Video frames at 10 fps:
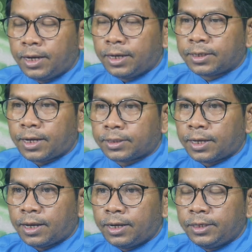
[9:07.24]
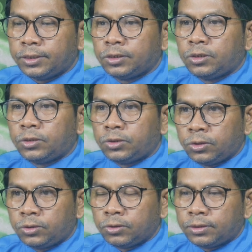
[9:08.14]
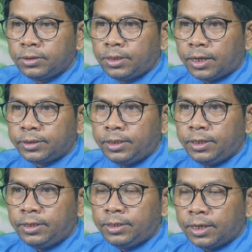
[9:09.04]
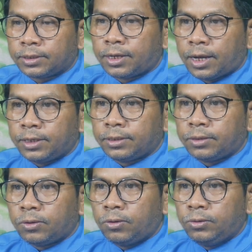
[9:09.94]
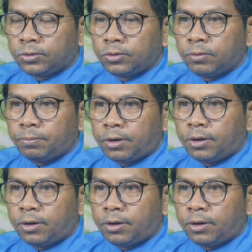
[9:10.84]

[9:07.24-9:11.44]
dengan kata lain sujud yang diniatkan untuk